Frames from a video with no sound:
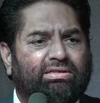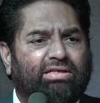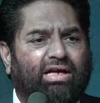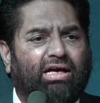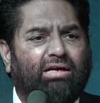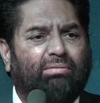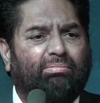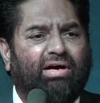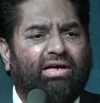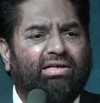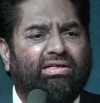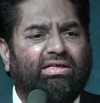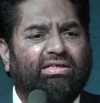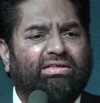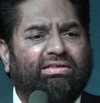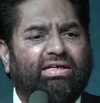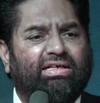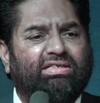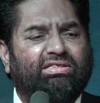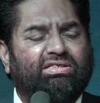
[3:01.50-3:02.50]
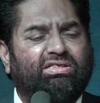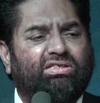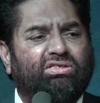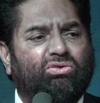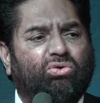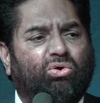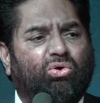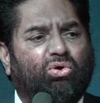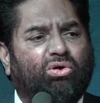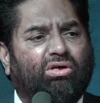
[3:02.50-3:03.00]
जालमाना
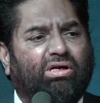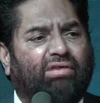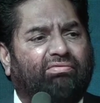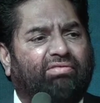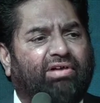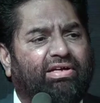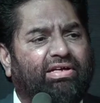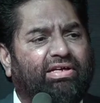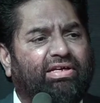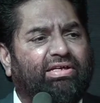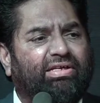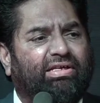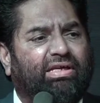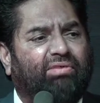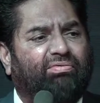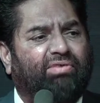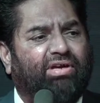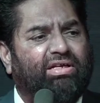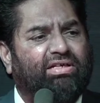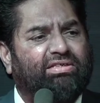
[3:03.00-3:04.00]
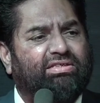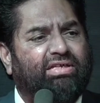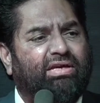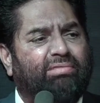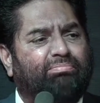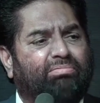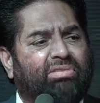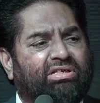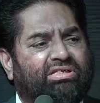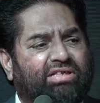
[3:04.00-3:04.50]
टैक्सेस और कवानीन की वजह
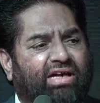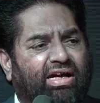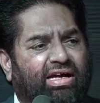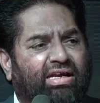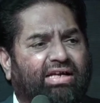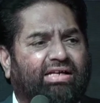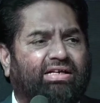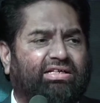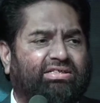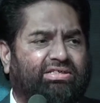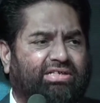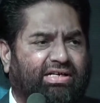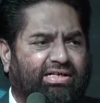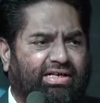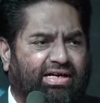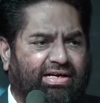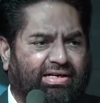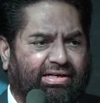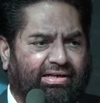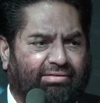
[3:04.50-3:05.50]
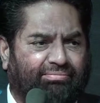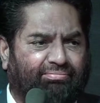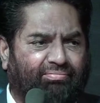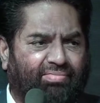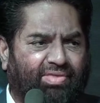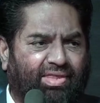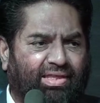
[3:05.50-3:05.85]
से मसाइल का शिकार हैं